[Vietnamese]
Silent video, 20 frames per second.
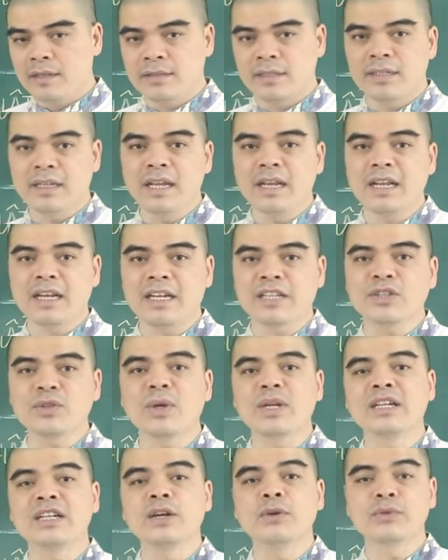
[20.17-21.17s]
Thì đây là cái
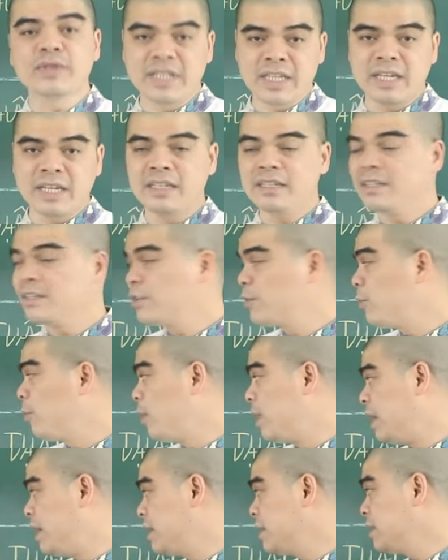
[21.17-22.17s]
tuần đầu tiên
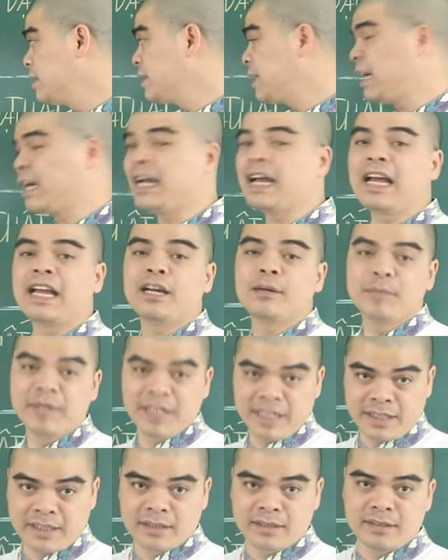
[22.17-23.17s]
của tháng hai âm
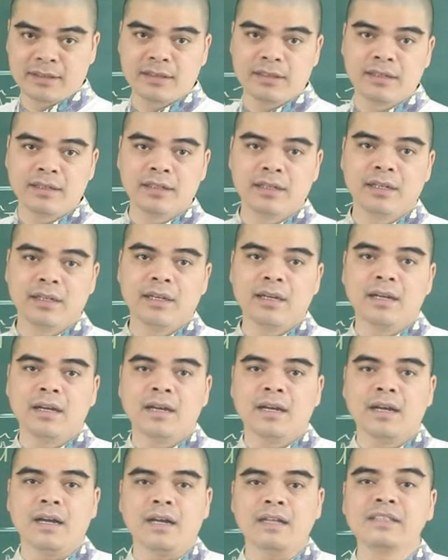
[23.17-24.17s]
lịch.
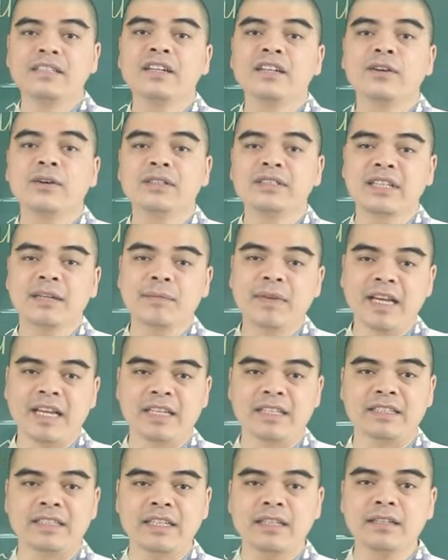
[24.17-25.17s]
À, những con giáp
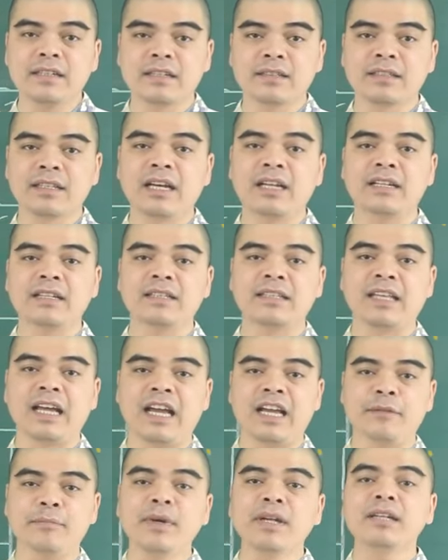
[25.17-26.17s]
này sẽ được thần
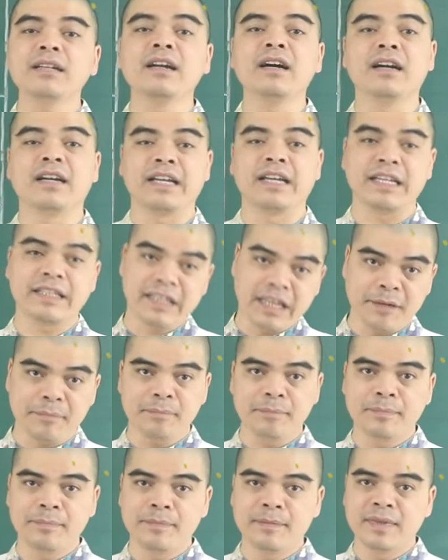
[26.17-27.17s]
tài bất ngờ ghé
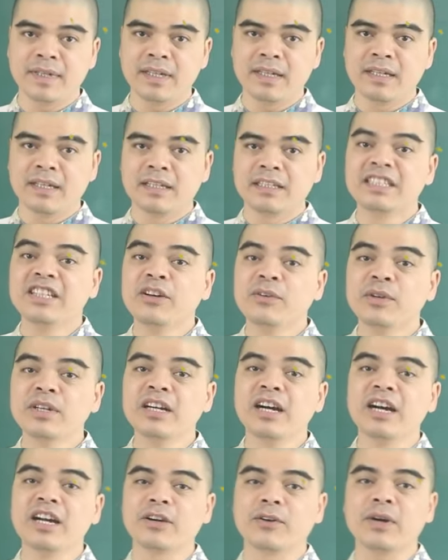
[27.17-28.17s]
thăm. Nhiều
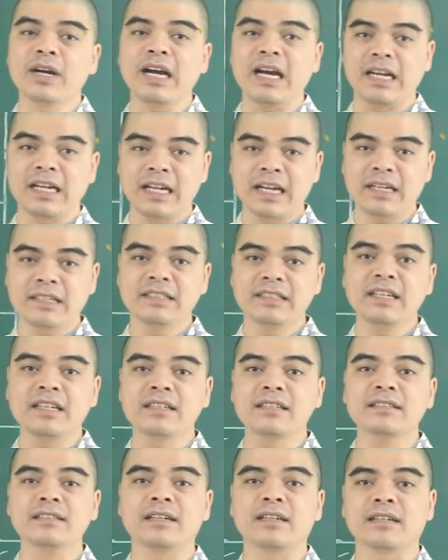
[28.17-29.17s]
người có khả năng
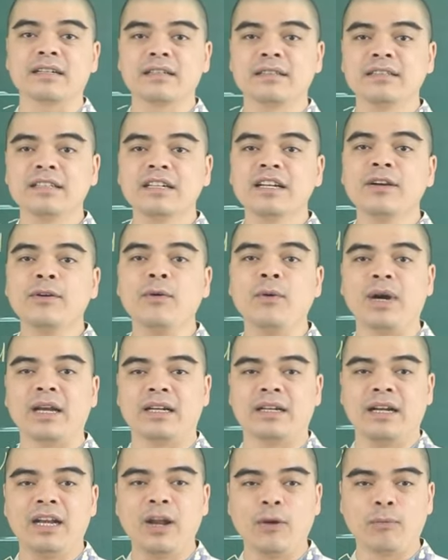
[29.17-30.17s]
nhận được những cái
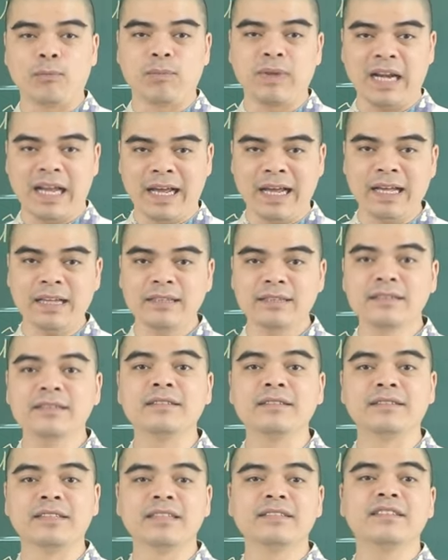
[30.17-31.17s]
khoản lộc lá
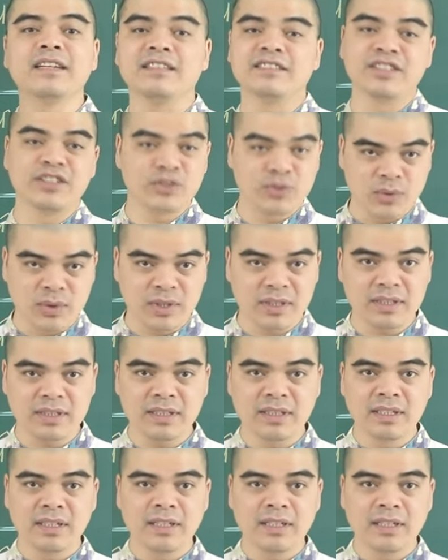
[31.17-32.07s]
từ trên trời rơi xuống.